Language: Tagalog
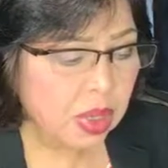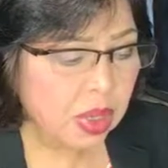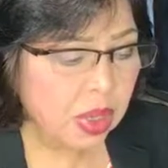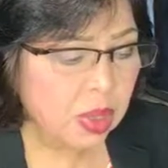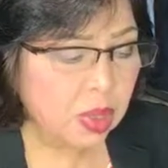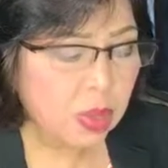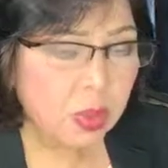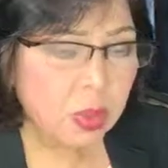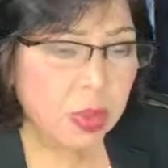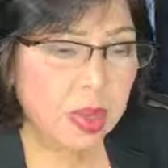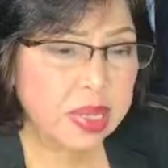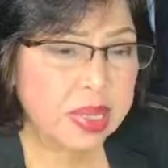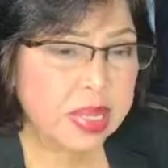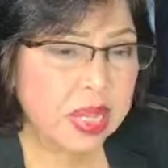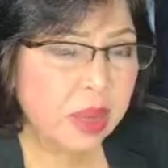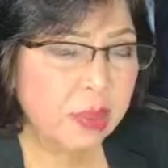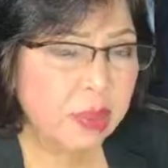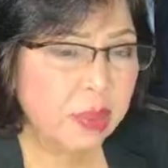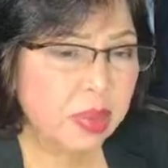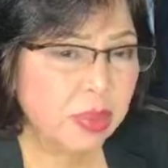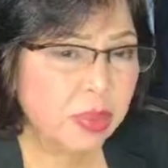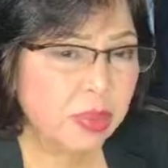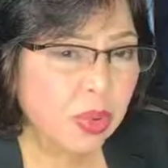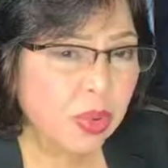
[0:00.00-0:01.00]
Ano pa
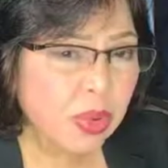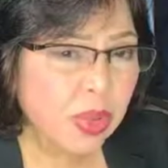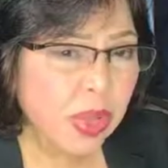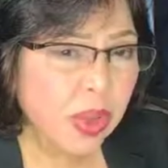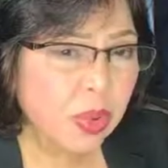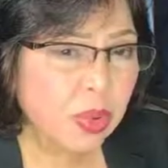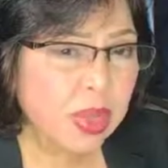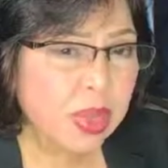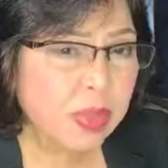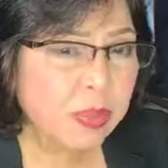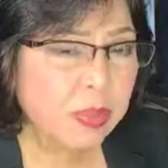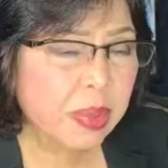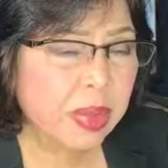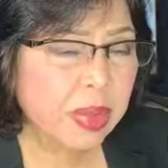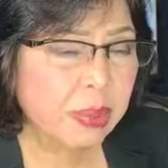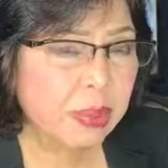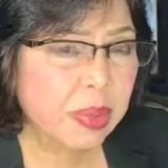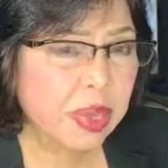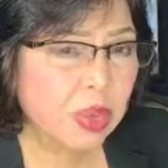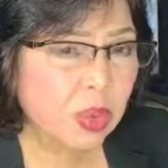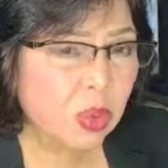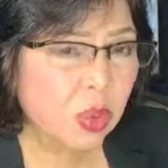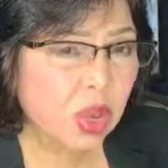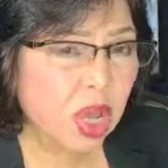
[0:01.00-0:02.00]
dapat mong gawin pag
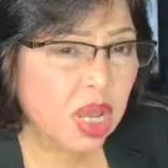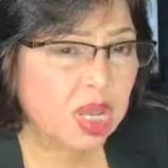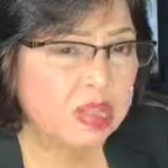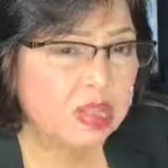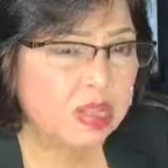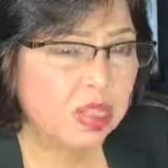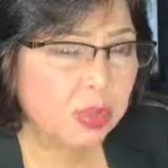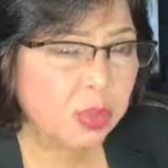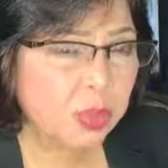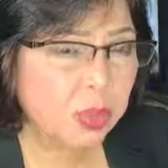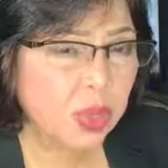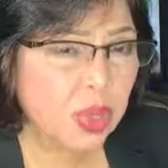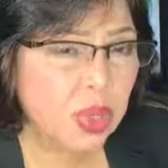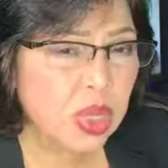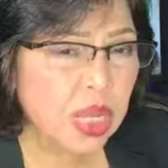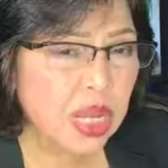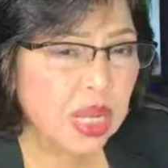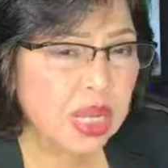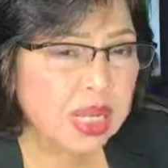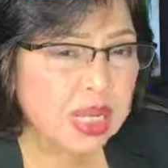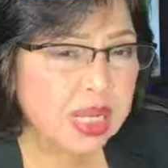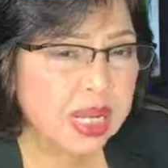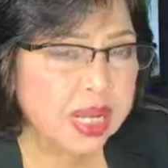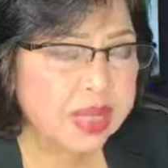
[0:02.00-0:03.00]
meron kang sipon,
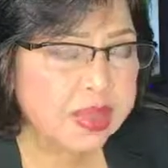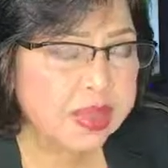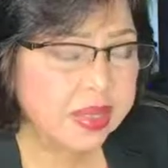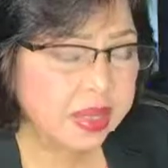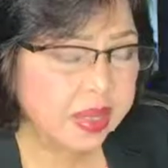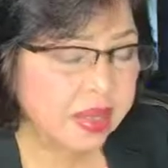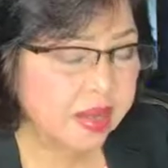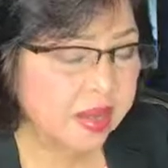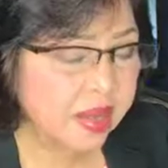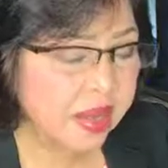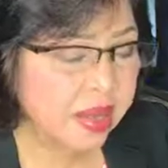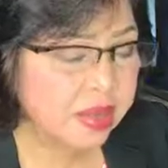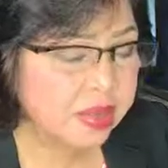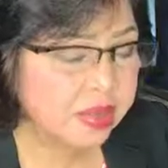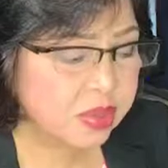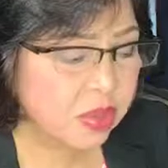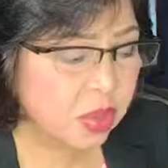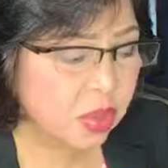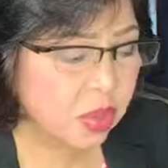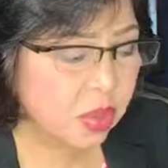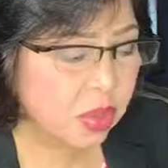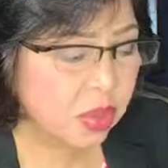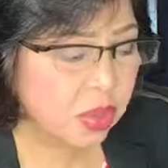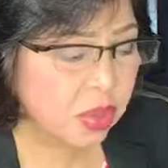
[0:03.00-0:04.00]
lagnat,
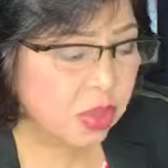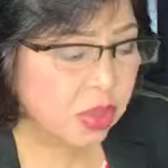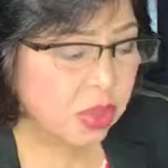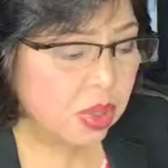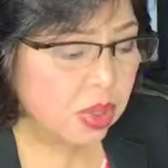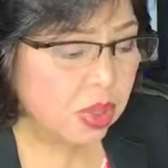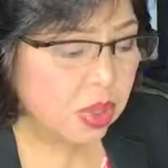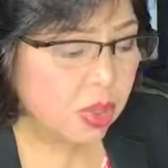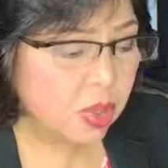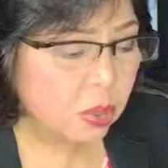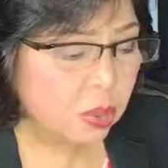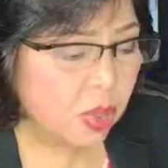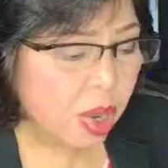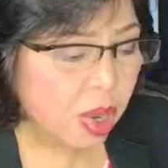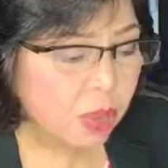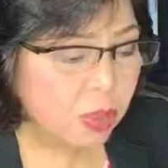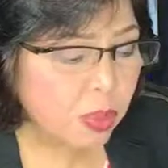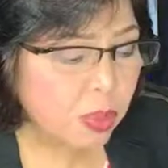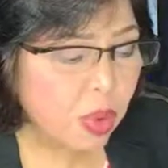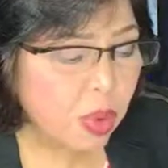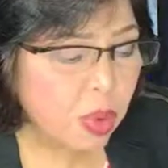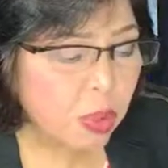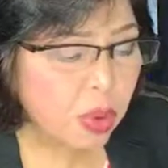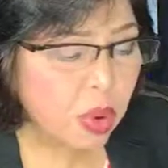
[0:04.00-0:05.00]
trangkaso?
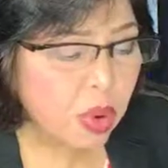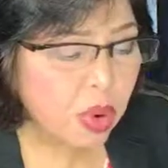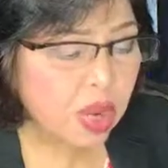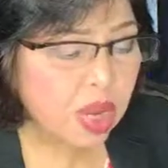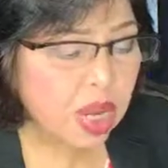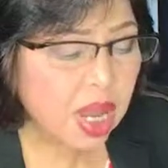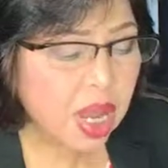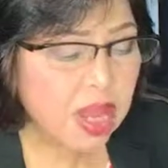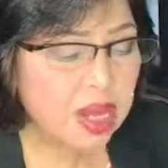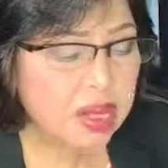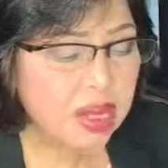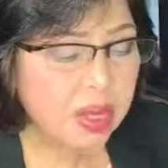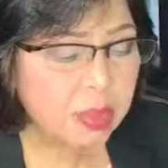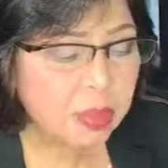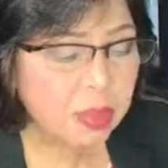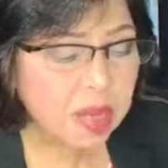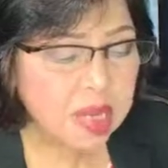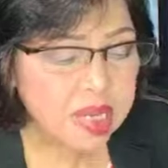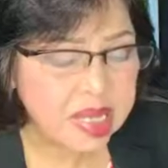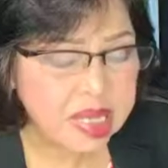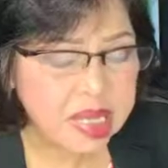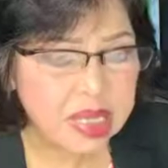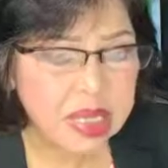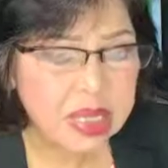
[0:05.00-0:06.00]
Magmumug ka ng
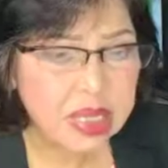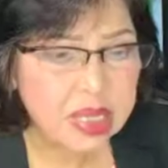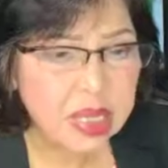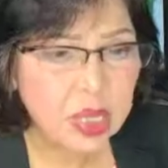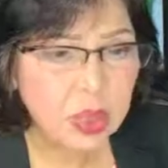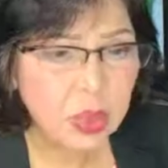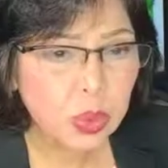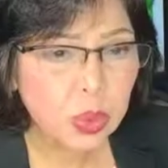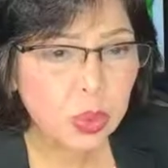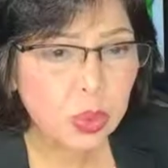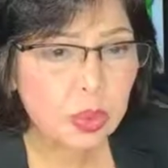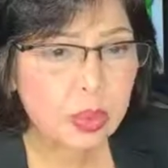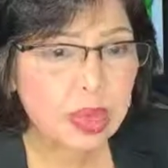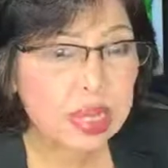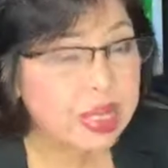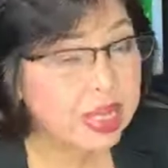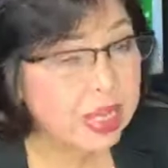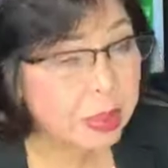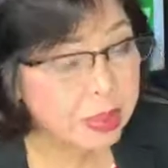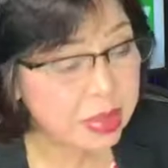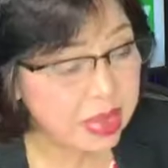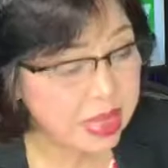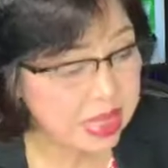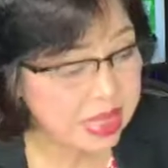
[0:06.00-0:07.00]
mainit na tubig
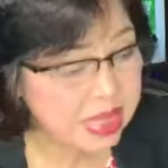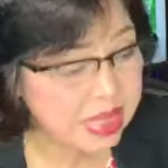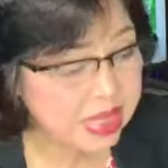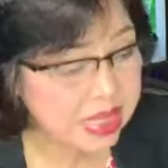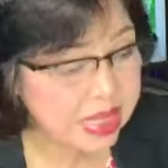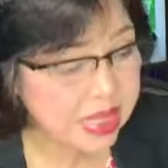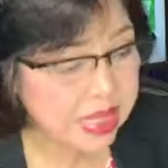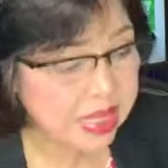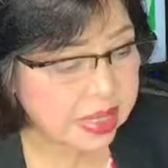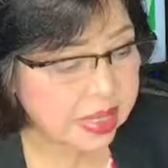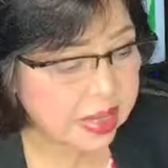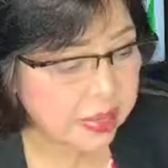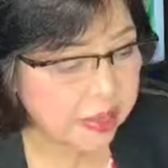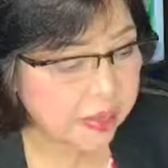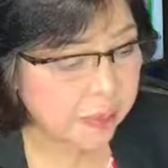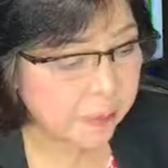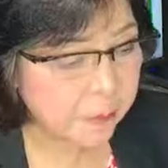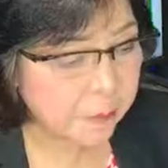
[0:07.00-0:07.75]
na may asin.